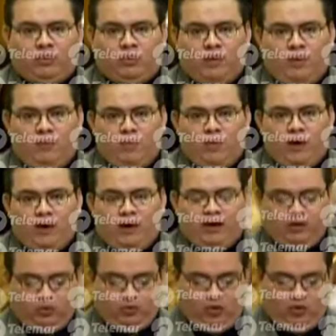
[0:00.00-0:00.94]
Una
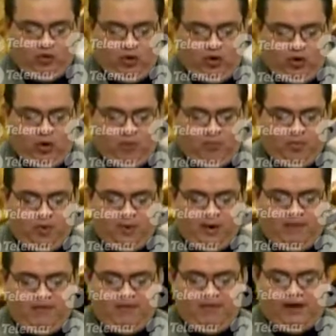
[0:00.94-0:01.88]
mujer resultó con
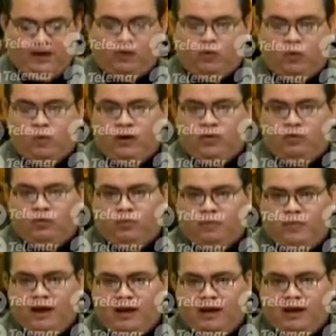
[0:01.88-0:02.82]
probable fractura en
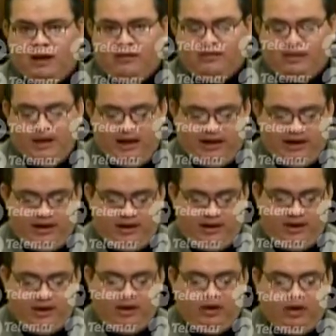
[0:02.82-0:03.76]
su pierna
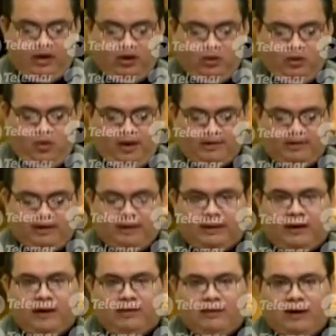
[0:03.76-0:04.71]
izquierda y tuvo que
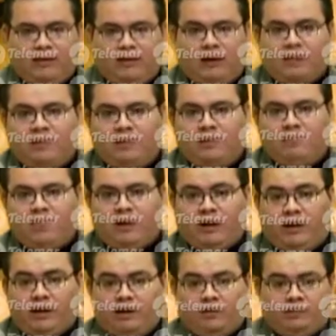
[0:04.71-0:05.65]
ser trasladada de
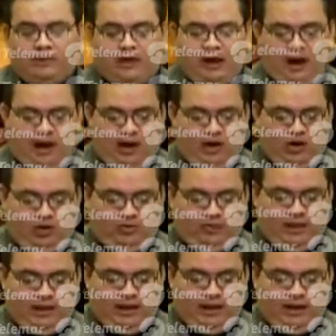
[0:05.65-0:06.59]
emergencia al
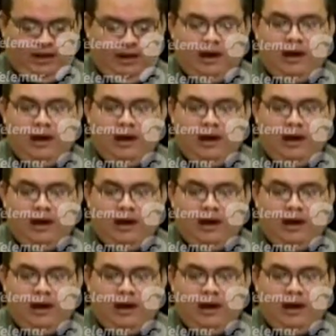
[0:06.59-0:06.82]
hospital.